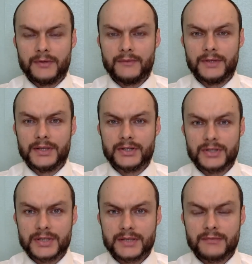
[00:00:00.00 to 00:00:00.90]
Вид на
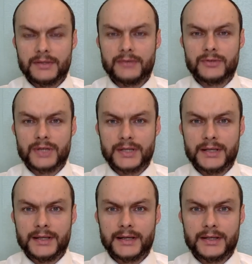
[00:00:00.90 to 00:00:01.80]
жительство – это уже
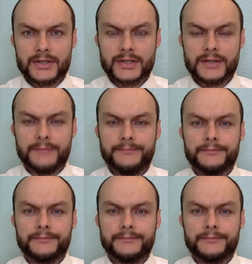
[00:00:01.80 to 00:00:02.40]
отдельная книжка.